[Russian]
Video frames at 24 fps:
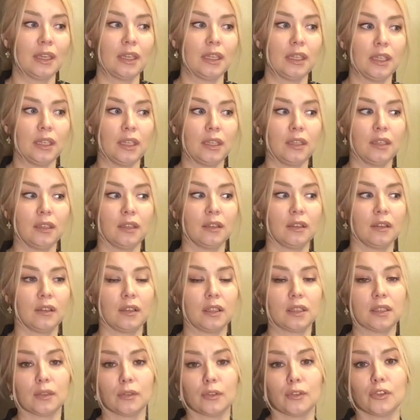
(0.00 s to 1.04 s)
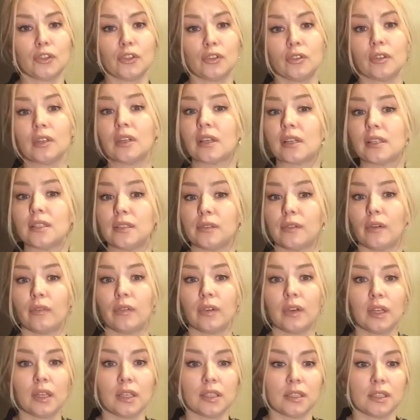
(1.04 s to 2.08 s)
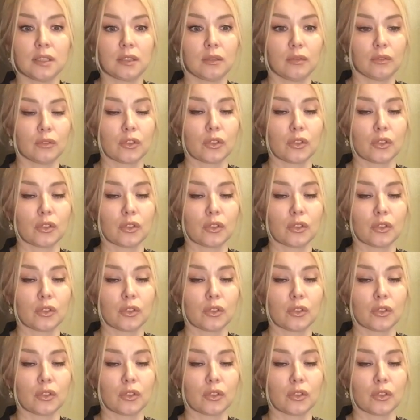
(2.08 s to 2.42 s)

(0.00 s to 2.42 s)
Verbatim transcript: и это очень некрасиво выглядит